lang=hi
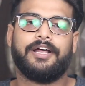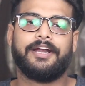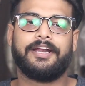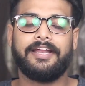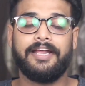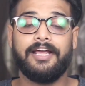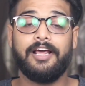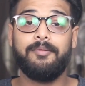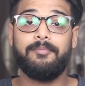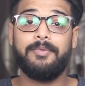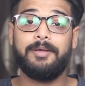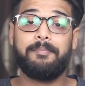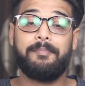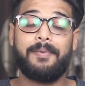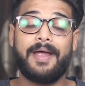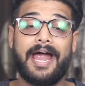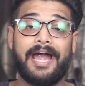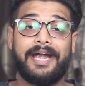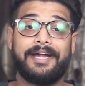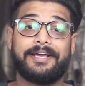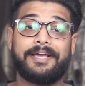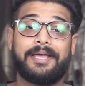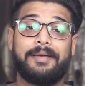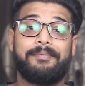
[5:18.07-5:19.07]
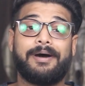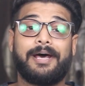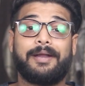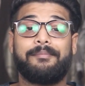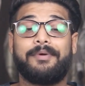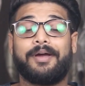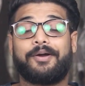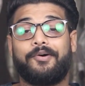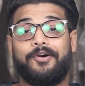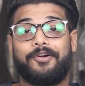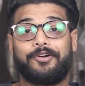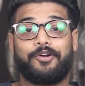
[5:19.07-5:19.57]
रियलमी पैड के बारे
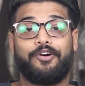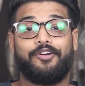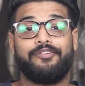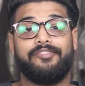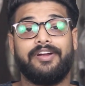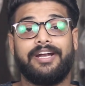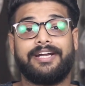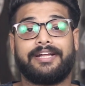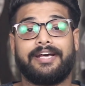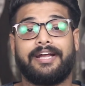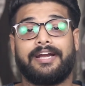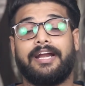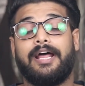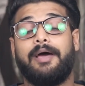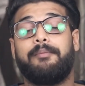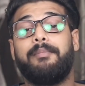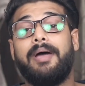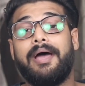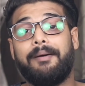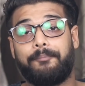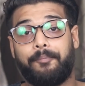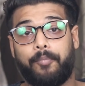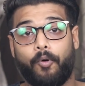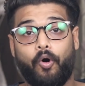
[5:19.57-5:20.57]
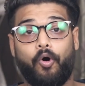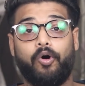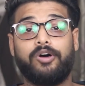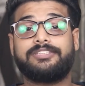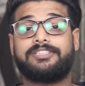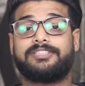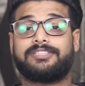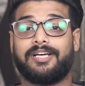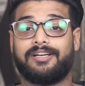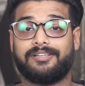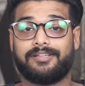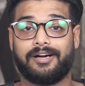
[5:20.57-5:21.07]
में कौन कौन वेट कर रहा है मैं
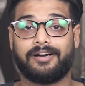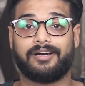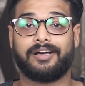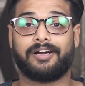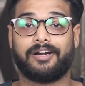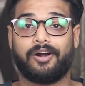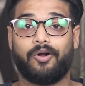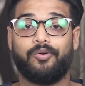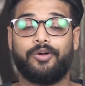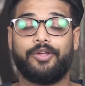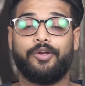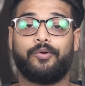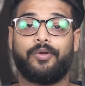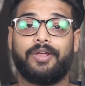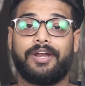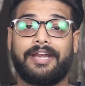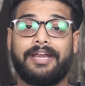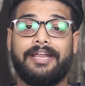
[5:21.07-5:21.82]
बहुत ज्यादा कर रहा हूं क्योंकि